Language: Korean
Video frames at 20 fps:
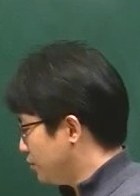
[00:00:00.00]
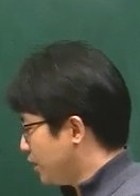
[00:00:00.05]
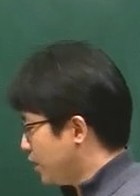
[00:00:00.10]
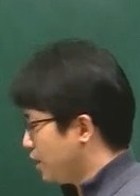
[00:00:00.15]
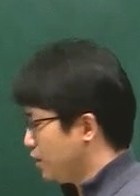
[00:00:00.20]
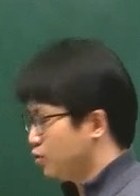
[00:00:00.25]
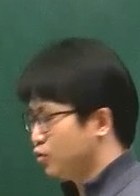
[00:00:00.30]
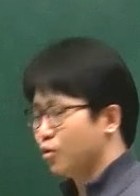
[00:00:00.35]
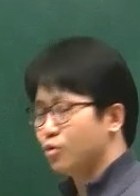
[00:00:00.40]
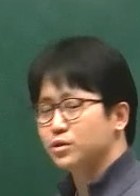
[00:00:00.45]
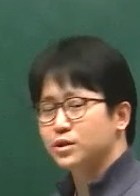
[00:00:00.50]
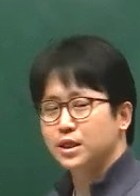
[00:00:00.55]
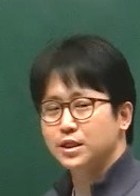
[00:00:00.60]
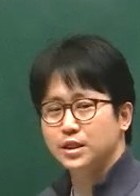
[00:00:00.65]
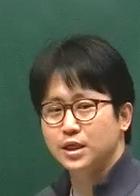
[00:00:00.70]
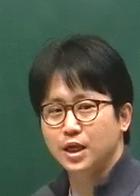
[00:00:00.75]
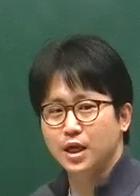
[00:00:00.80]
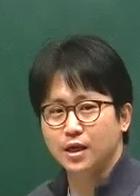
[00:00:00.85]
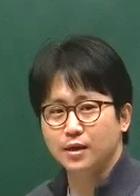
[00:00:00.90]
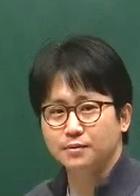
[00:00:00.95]
뭐야 이거
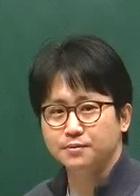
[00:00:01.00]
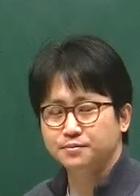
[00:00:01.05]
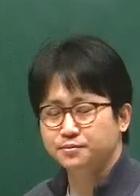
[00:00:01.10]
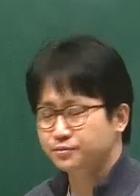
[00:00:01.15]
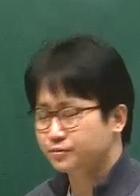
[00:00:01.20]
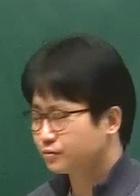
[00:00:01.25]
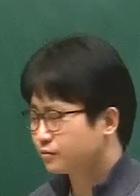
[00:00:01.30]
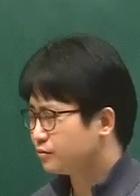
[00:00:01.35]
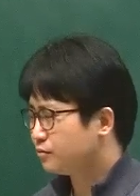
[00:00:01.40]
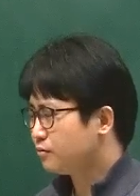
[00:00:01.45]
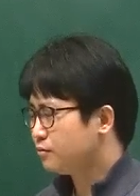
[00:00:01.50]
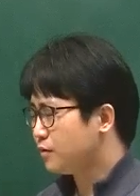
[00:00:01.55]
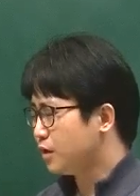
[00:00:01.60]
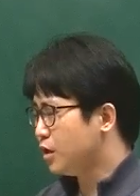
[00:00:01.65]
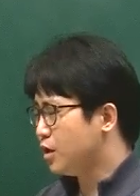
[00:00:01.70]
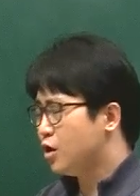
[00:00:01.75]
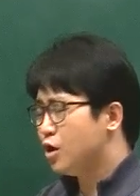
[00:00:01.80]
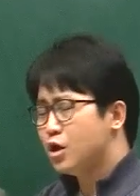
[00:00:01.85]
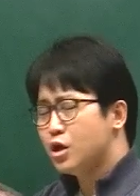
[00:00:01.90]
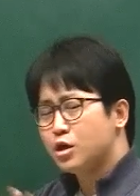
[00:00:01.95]
동사잖아
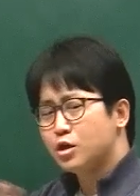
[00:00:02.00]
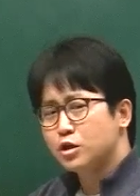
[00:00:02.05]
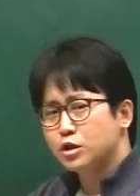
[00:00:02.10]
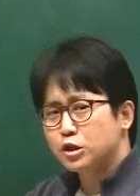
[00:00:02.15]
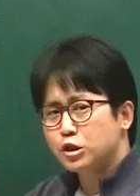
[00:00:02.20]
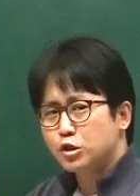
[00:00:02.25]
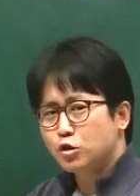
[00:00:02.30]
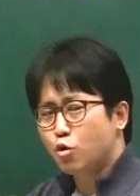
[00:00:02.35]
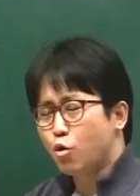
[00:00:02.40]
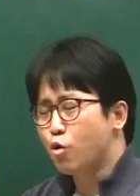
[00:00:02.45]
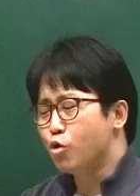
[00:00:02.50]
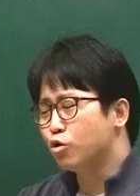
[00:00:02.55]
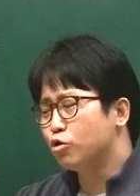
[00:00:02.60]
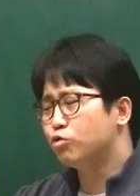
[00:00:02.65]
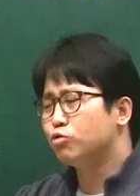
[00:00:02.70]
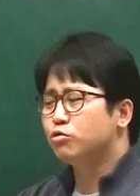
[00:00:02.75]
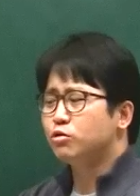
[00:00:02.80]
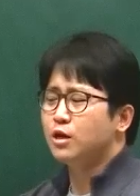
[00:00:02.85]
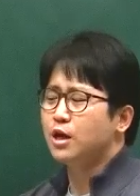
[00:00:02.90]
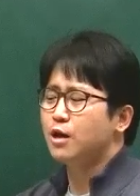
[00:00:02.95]

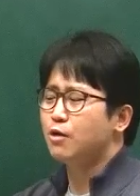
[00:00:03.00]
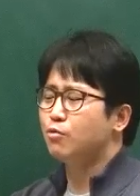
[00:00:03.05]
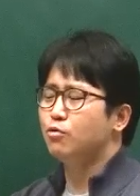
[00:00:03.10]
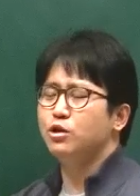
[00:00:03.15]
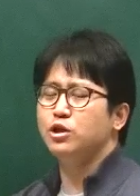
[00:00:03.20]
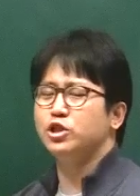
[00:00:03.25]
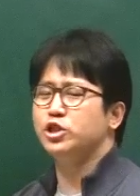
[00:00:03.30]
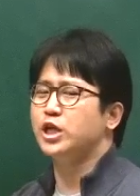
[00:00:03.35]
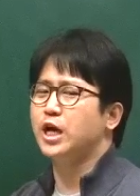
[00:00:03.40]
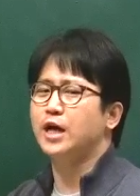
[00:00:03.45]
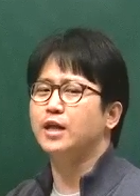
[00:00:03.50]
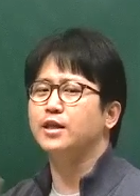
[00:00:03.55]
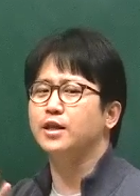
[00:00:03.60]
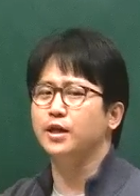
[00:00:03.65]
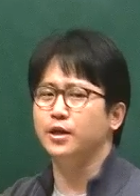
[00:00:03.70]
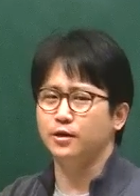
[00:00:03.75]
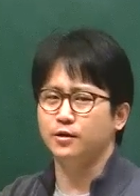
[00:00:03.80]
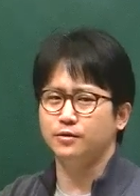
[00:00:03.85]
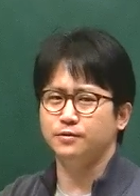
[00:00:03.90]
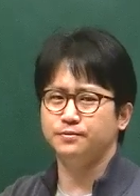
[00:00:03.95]
공유를 하고 있지
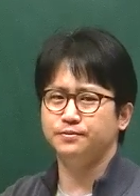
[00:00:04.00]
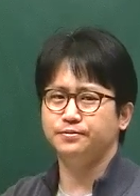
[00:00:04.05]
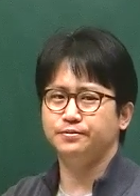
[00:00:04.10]
않아요